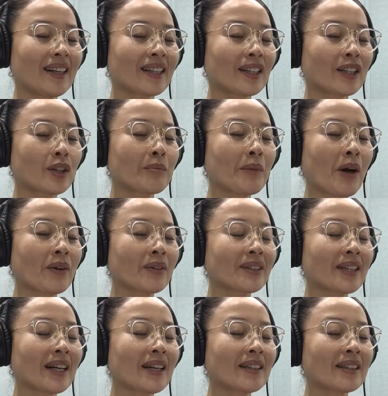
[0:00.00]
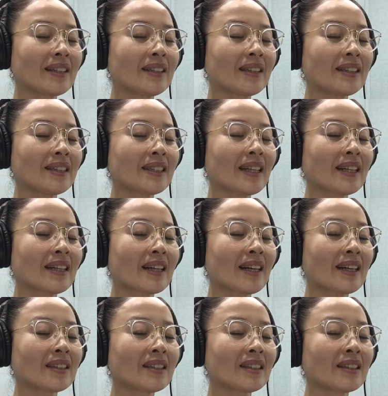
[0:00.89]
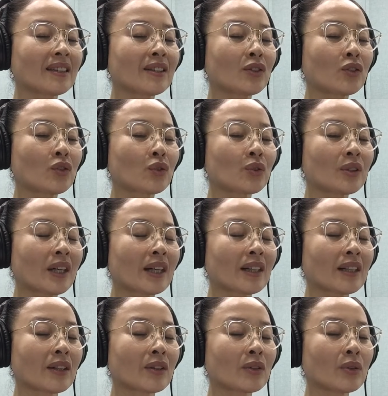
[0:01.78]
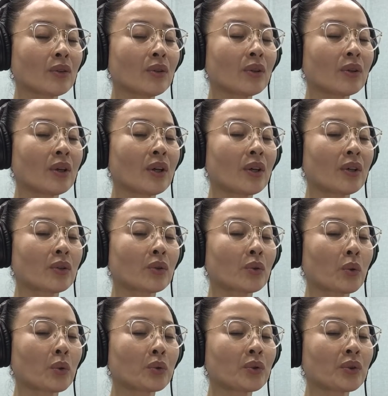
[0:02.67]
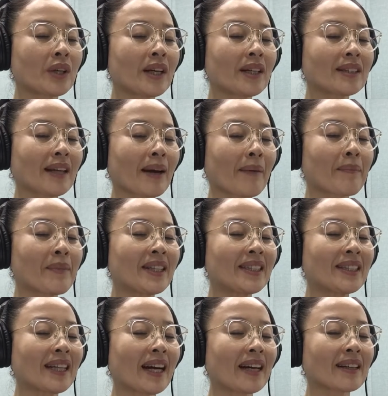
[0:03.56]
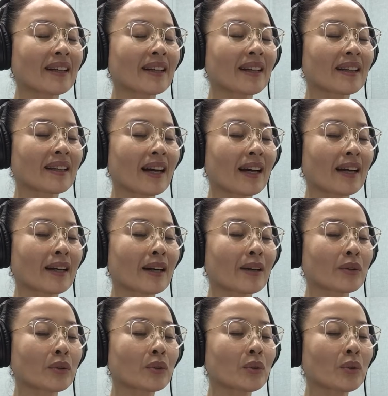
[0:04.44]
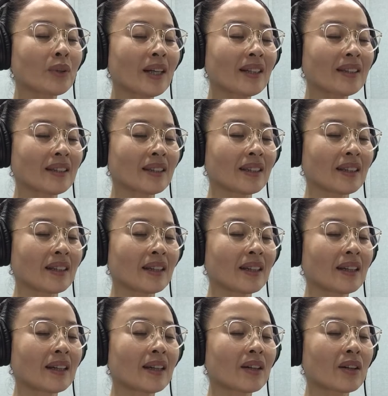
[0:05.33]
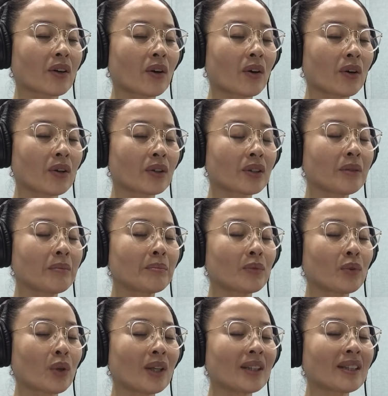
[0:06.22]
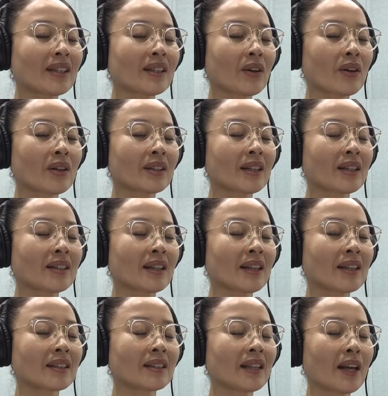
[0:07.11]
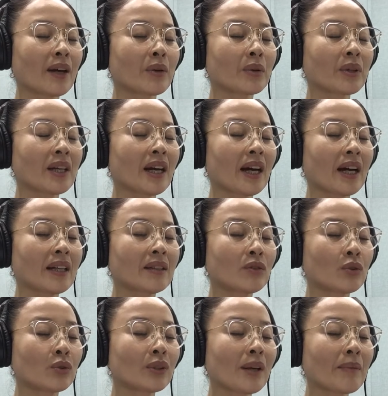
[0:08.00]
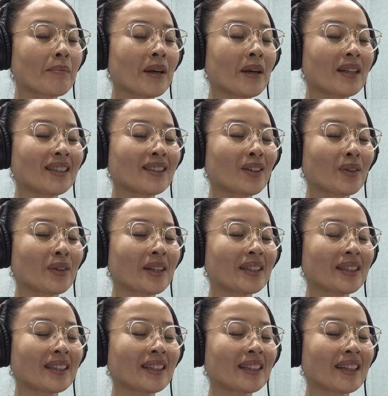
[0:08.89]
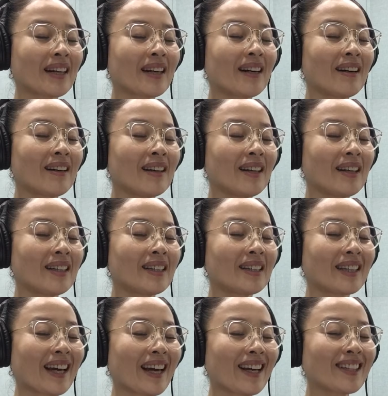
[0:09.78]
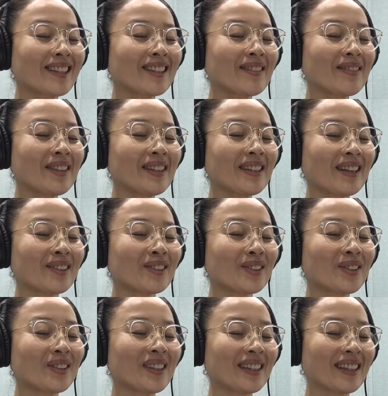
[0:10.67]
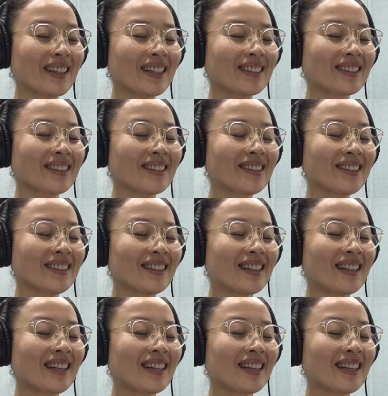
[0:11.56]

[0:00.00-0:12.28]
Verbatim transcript: 그리고 명상을 시작하는 그 중간에도 도중에 잠들지 않겠다라고 또다시 거듭 되새겨야 된다는 내용이 한 두세 페이지 전해지니까 이게 핵심이 될 수도 있겠죠.